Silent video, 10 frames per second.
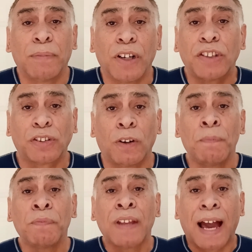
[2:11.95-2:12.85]
Por eso,
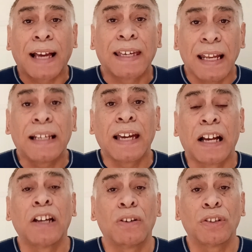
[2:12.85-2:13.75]
aquel que
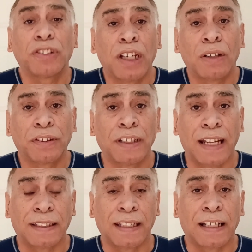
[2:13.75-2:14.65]
creó los cielos y
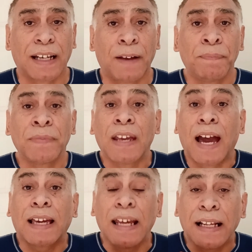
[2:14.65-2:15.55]
la tierra,
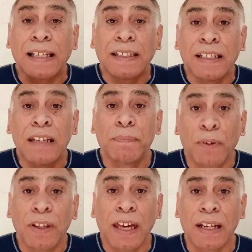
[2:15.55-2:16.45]
aquel que tiene
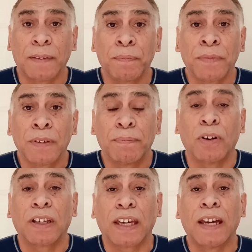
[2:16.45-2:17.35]
poder,
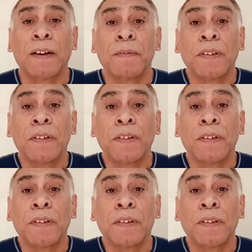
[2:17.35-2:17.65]
porque